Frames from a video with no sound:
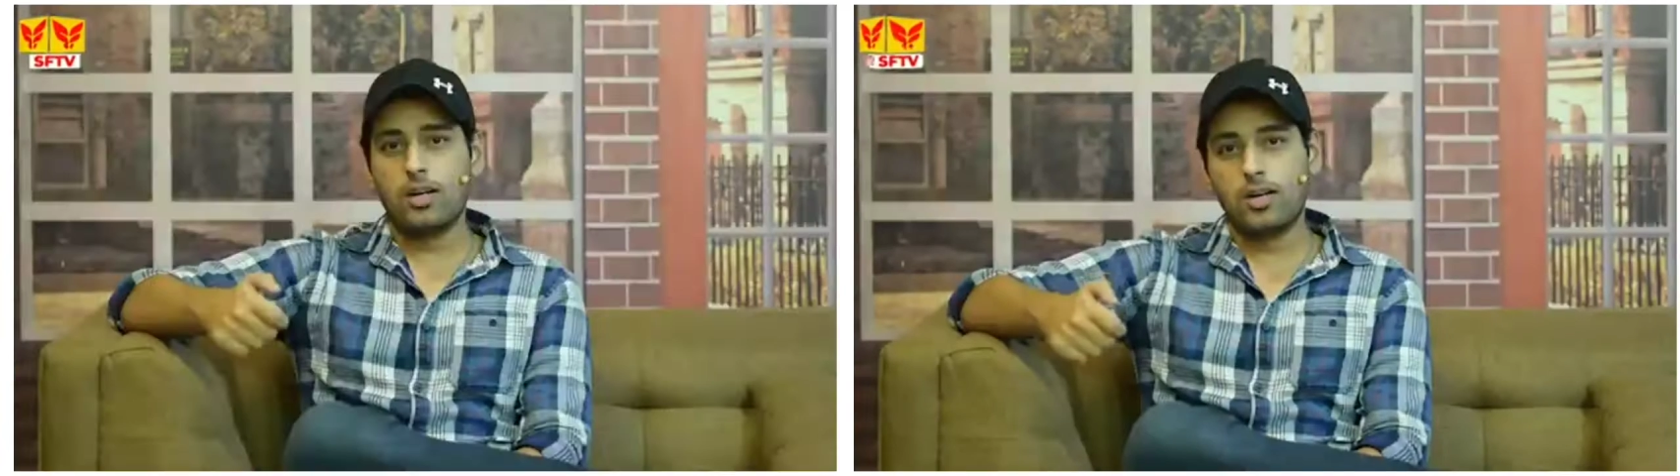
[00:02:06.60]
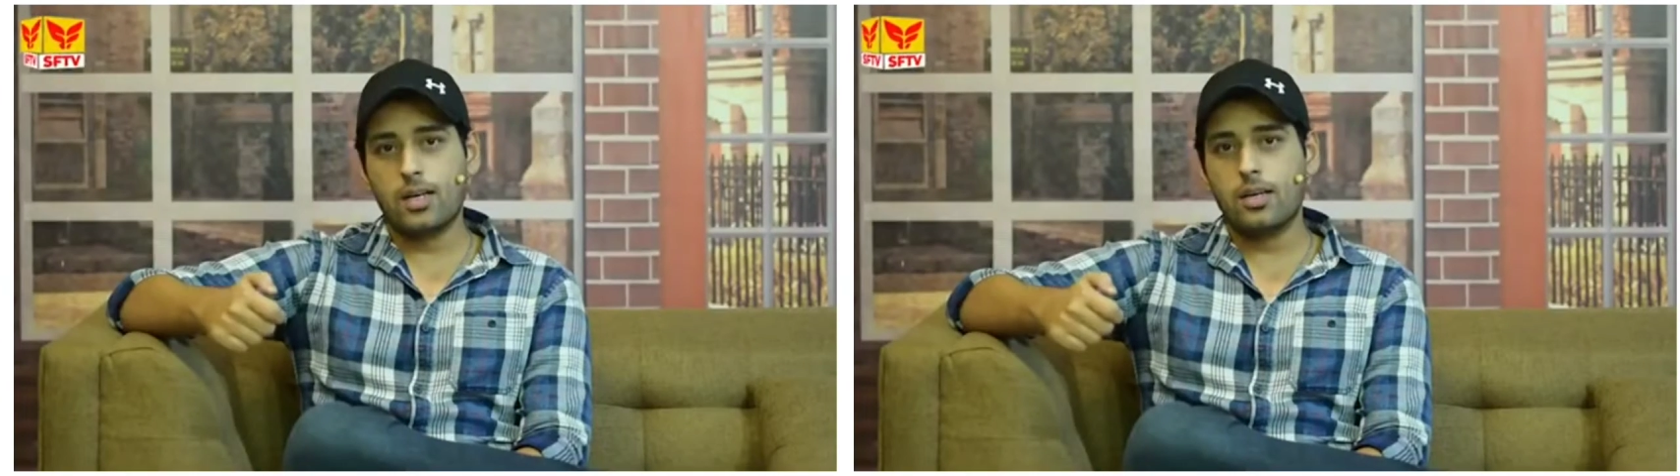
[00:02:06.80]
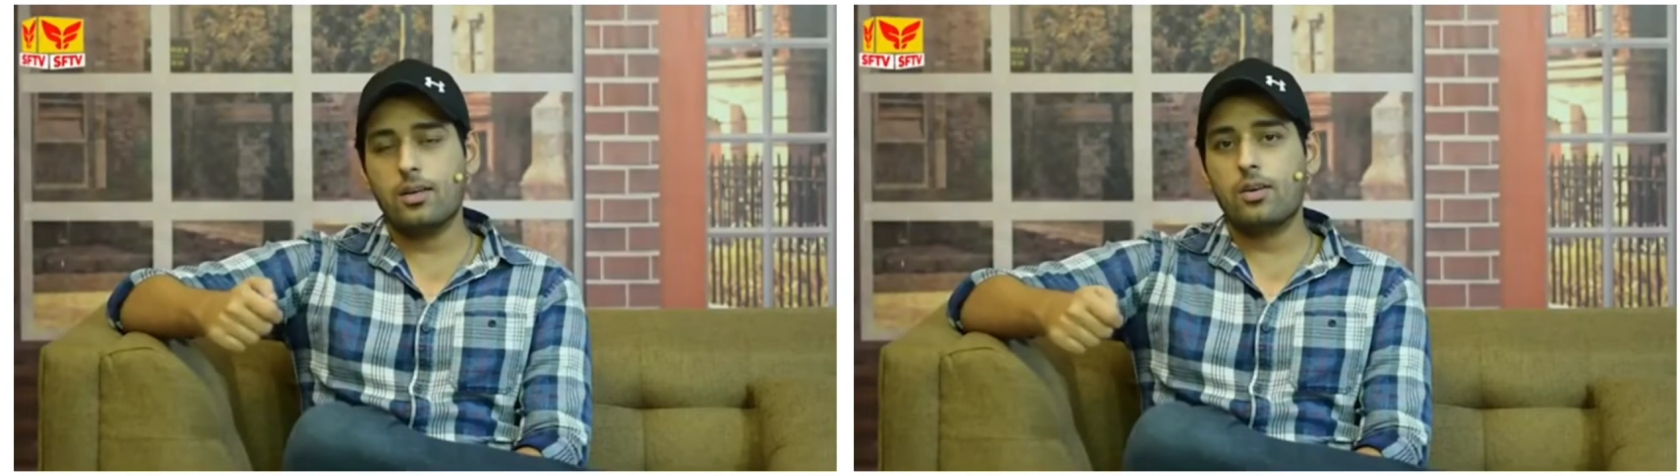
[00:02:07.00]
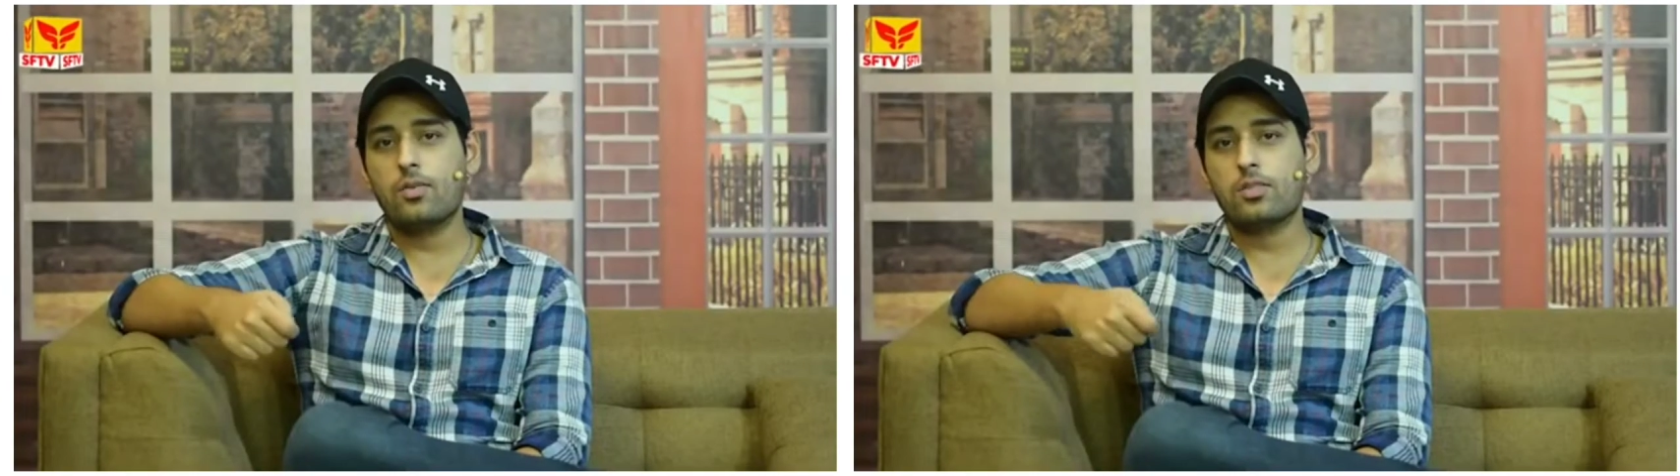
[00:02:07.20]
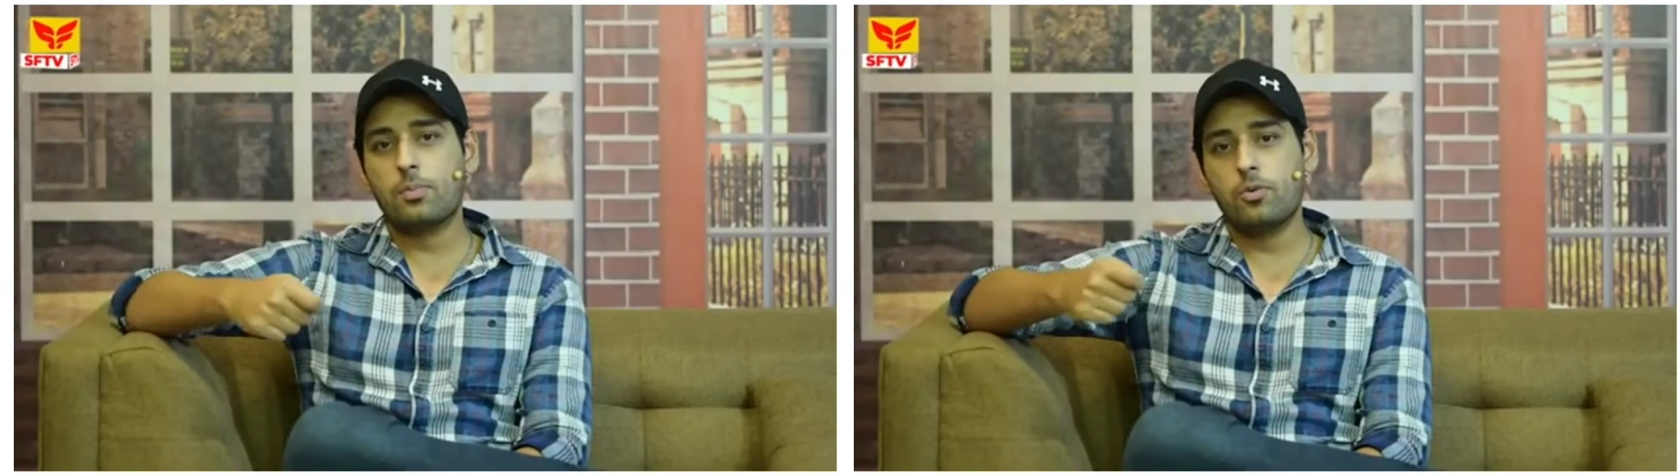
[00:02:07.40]
रिकॉर्ड करें और
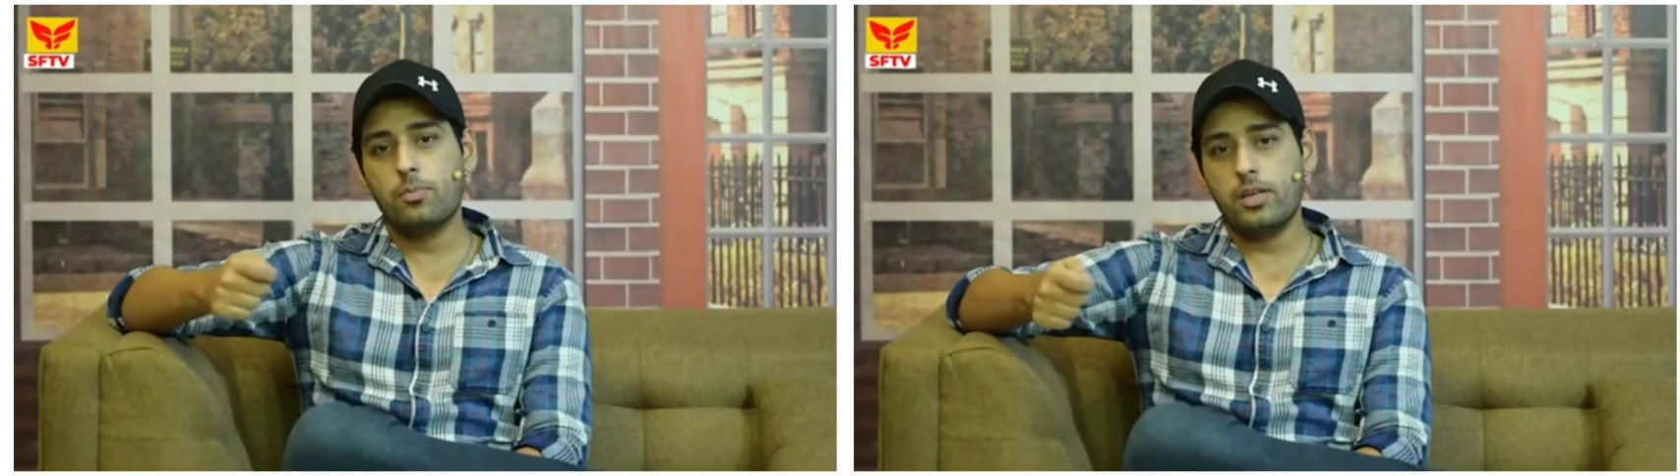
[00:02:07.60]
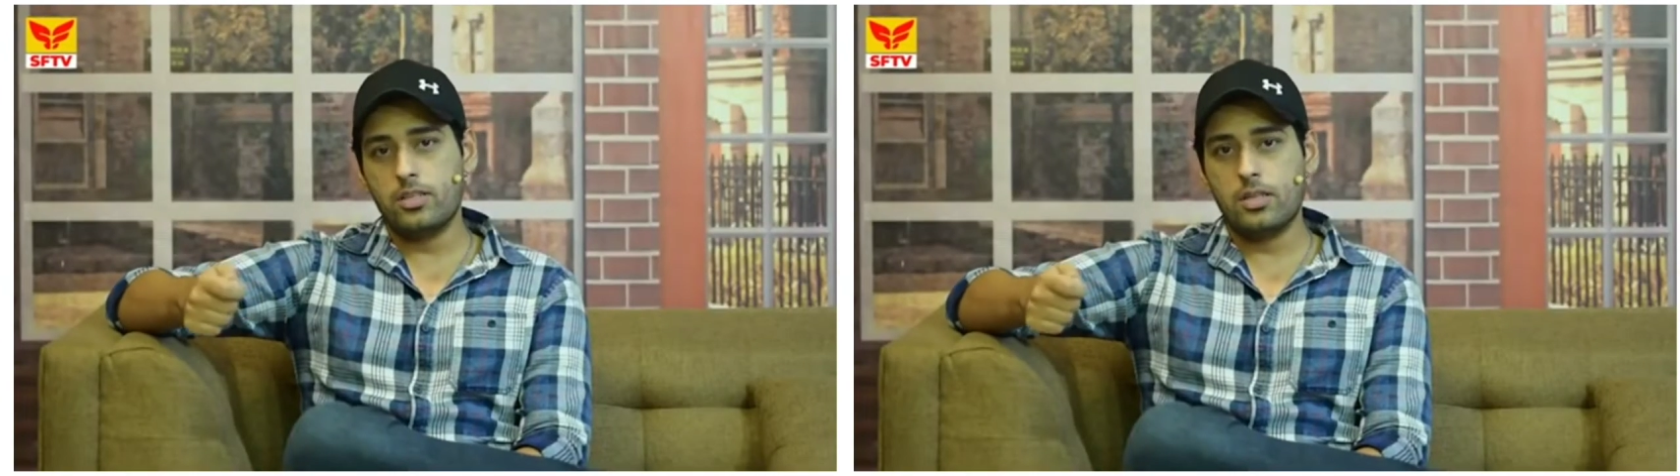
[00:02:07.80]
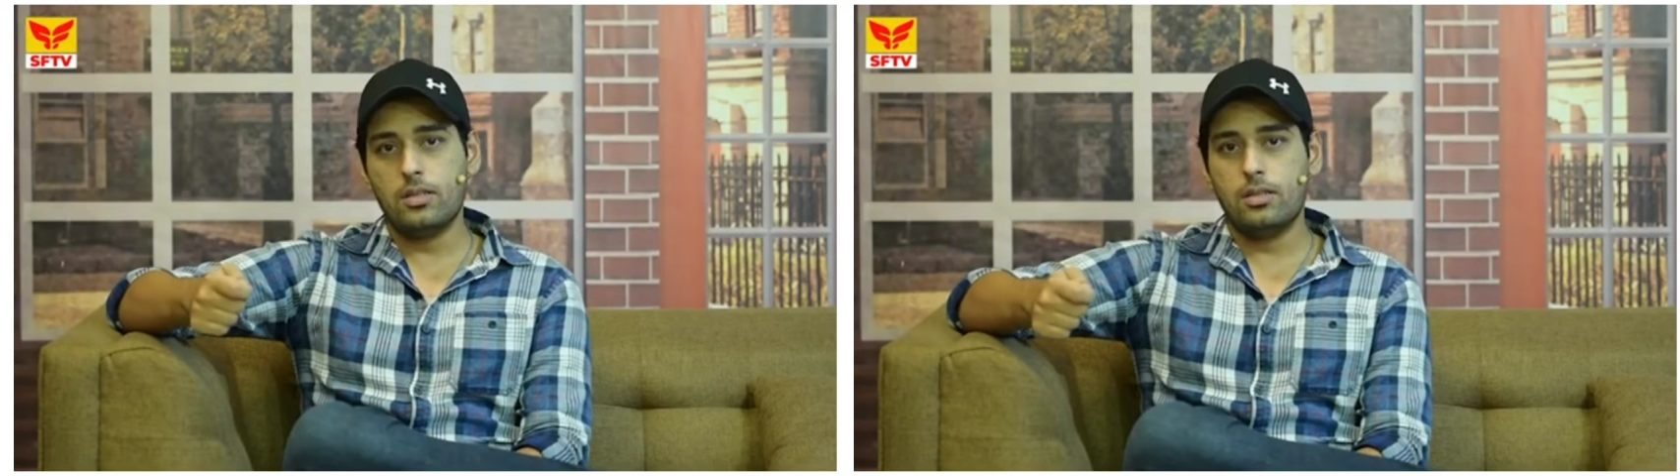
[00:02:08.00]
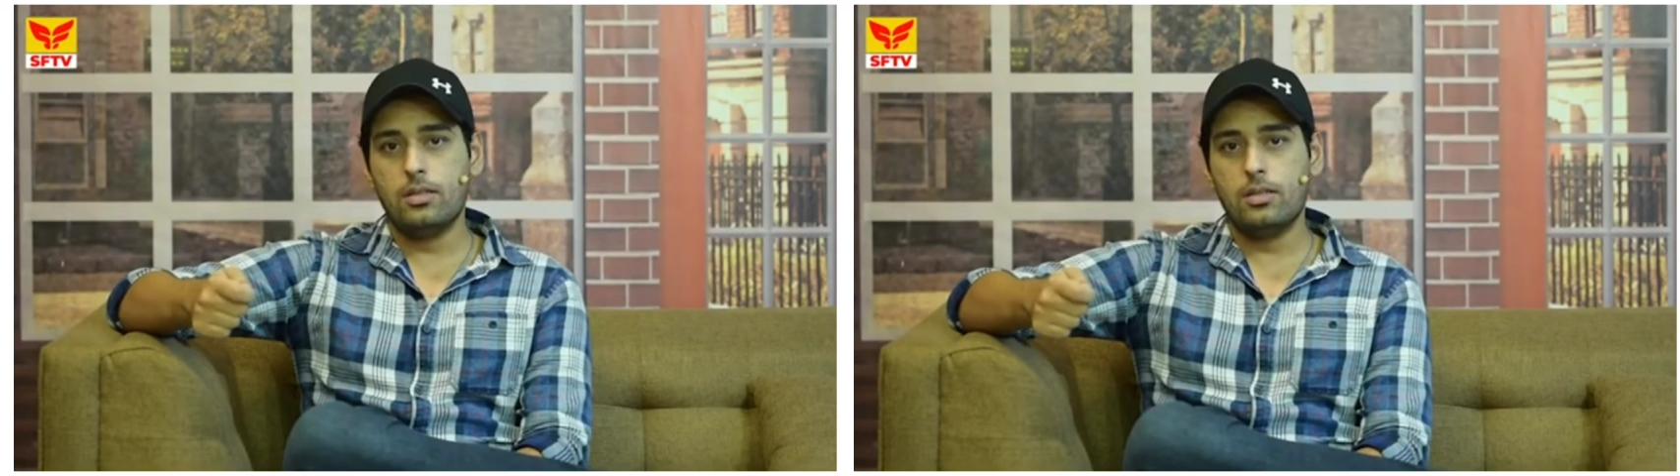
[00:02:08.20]
हाँ। वो सबको भेजें